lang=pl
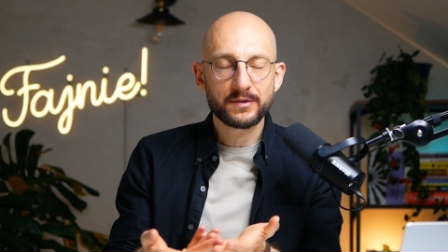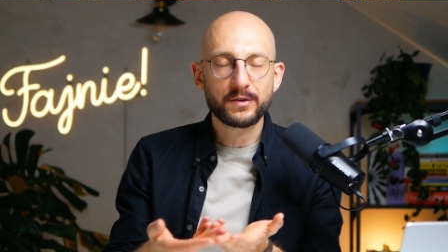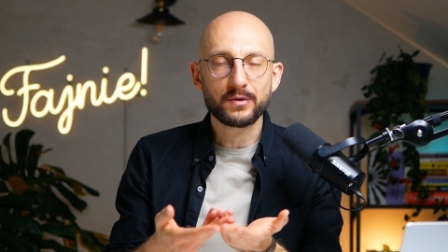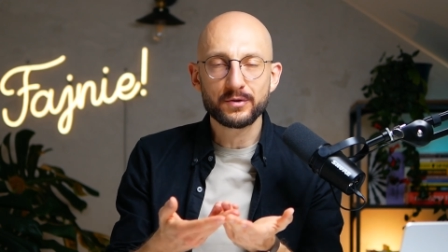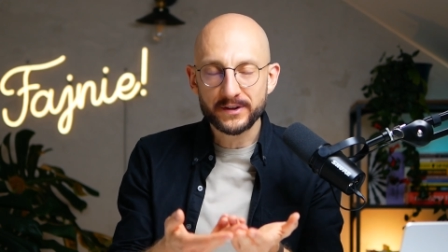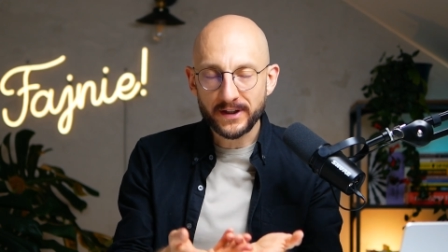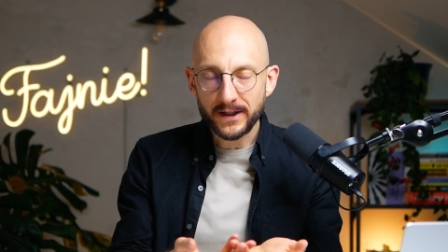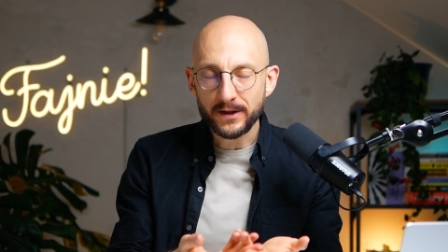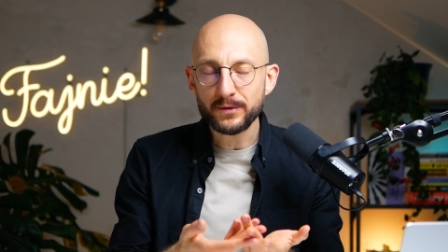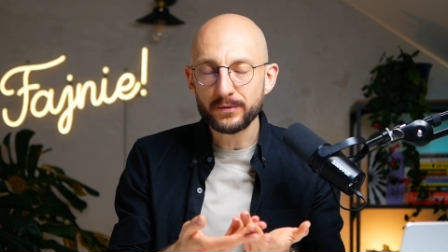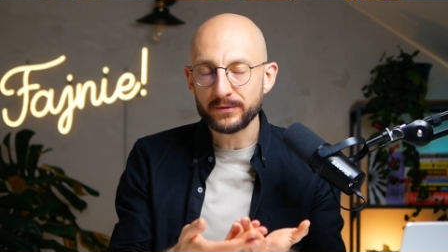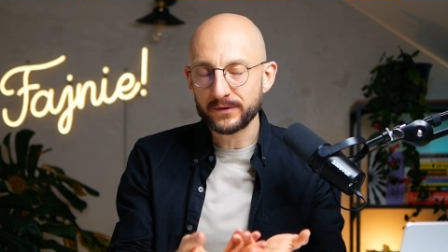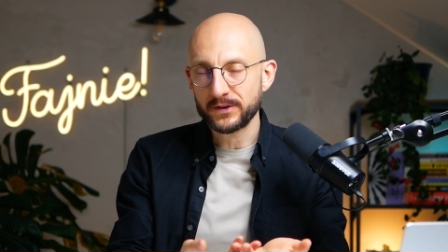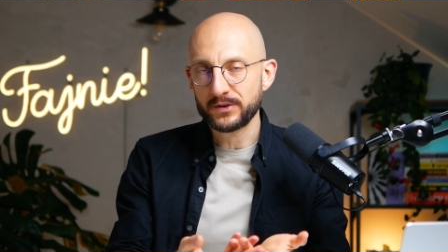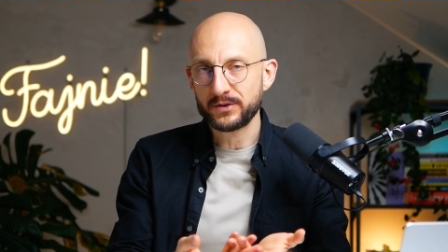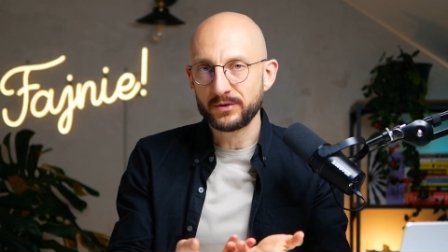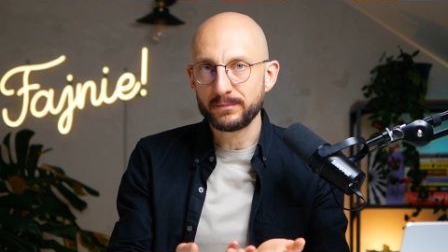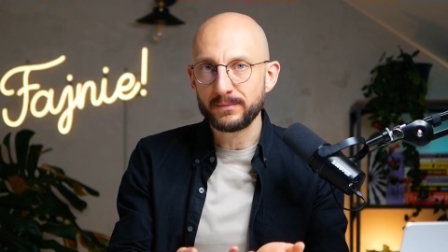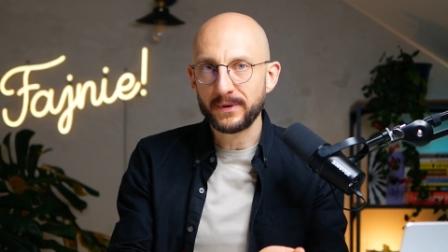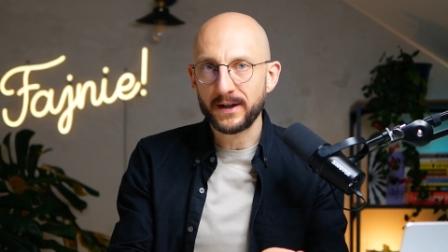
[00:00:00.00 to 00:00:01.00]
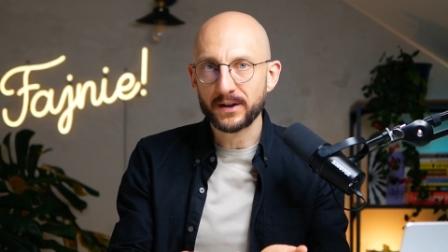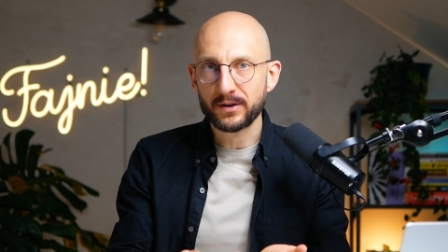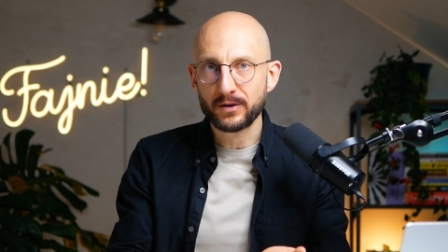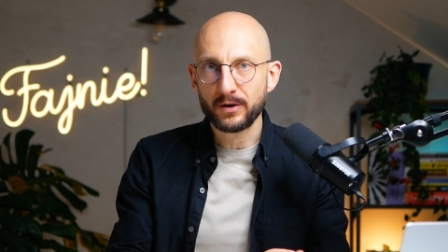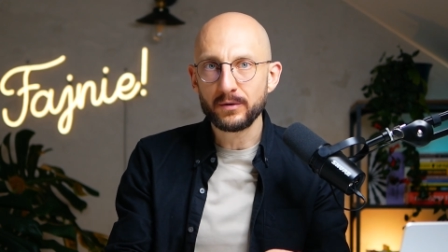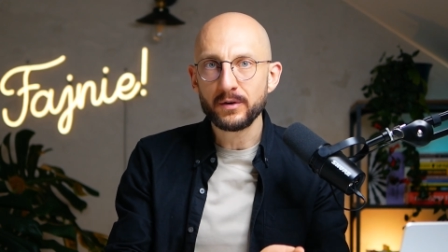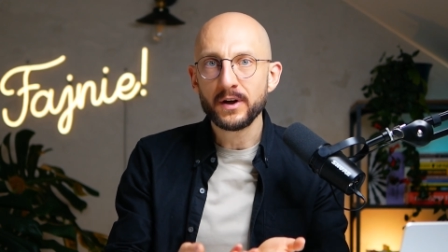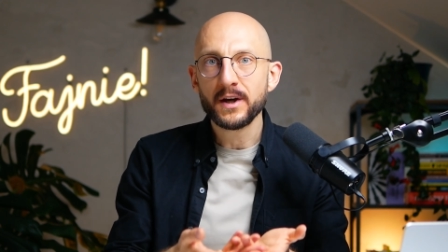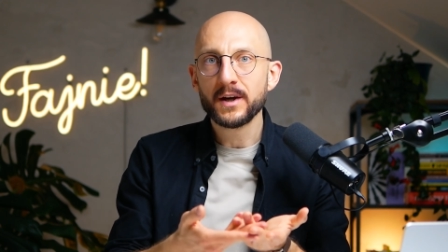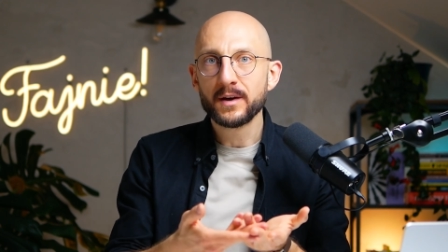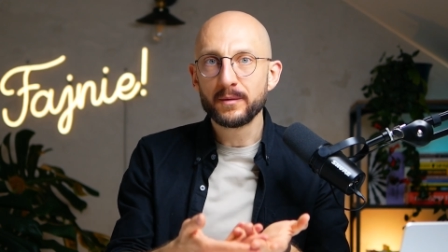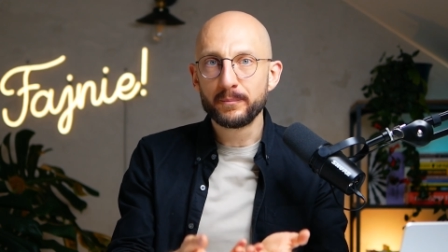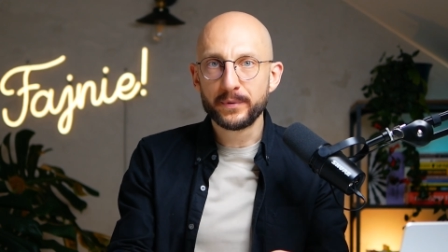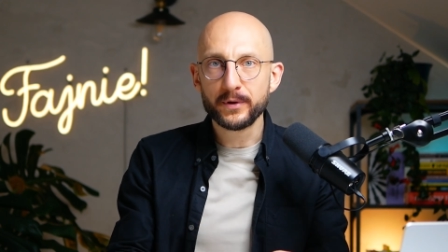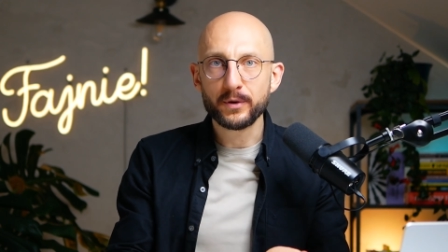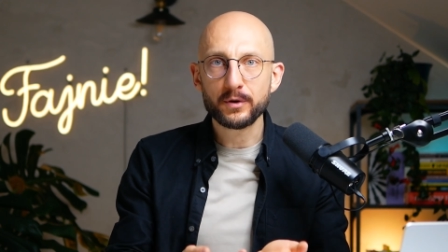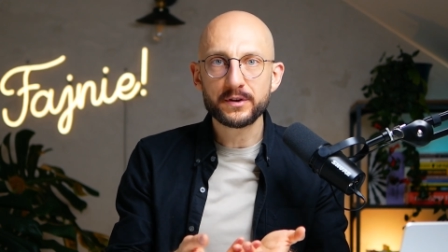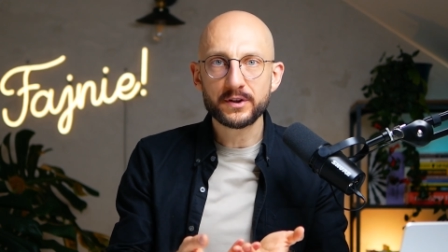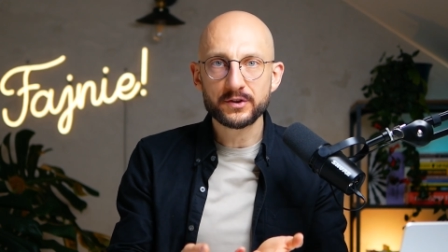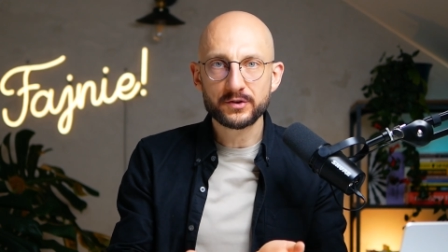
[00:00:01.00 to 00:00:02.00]
kontaktów z naszą marką
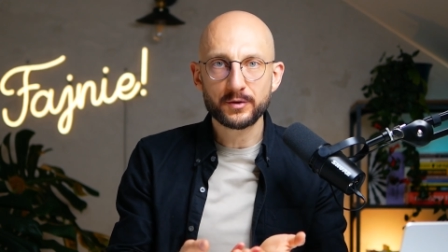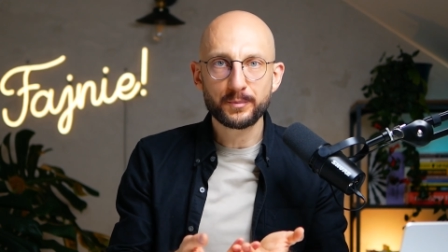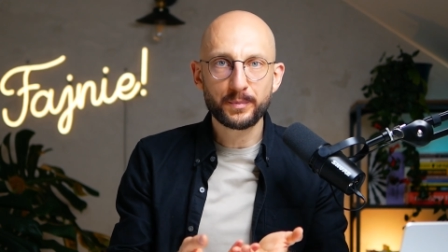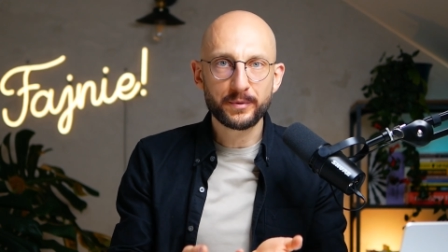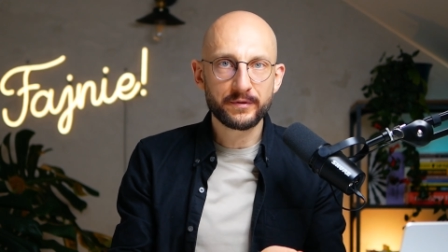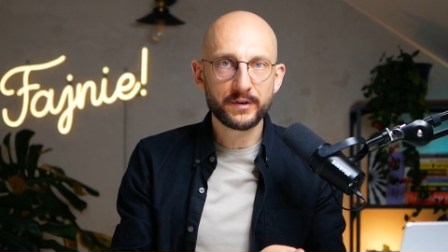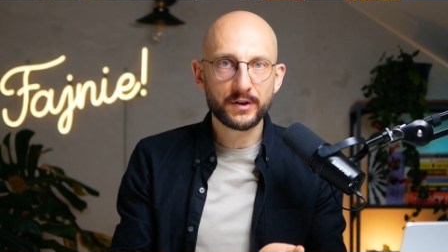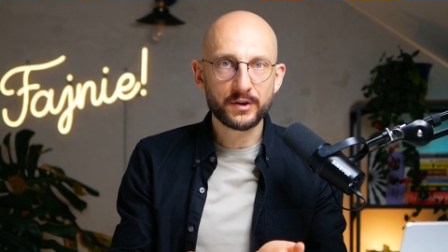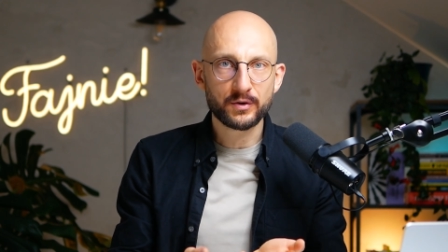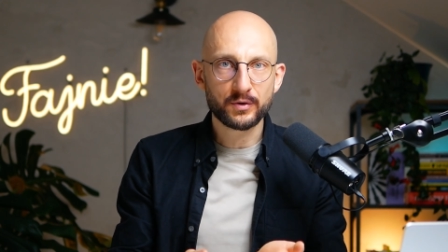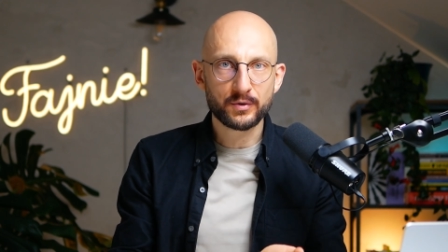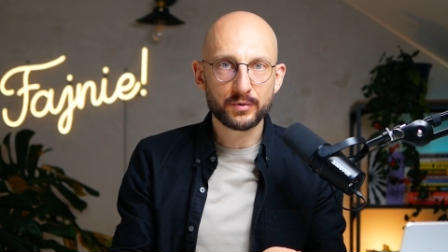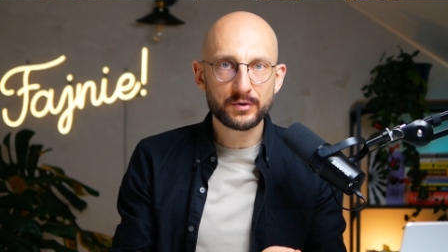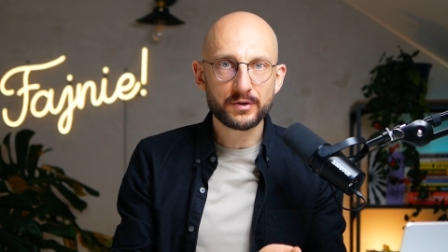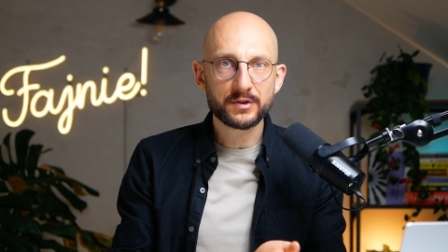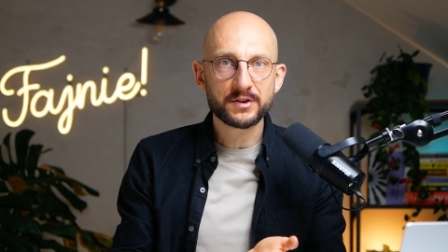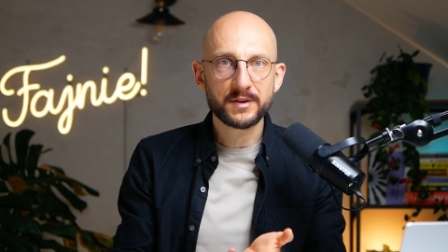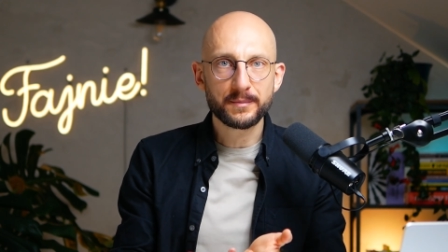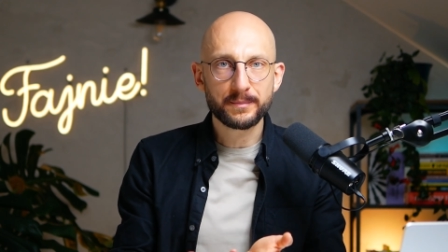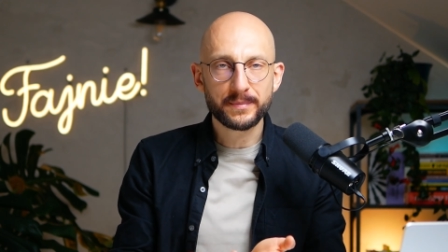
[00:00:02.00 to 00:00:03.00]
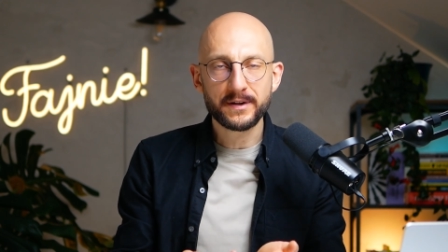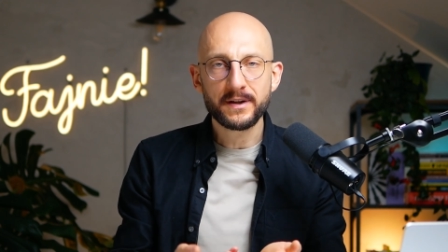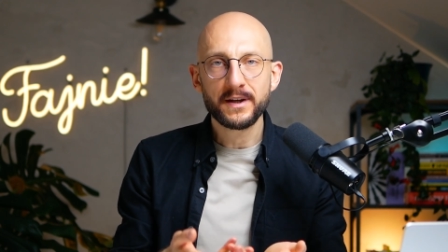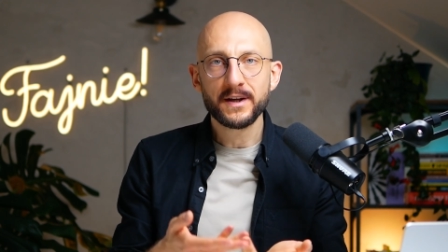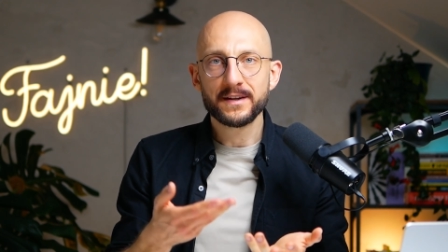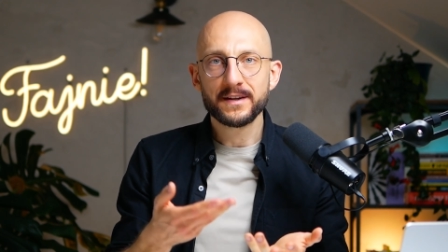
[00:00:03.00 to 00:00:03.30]
było też odpowiednio dużo, żeby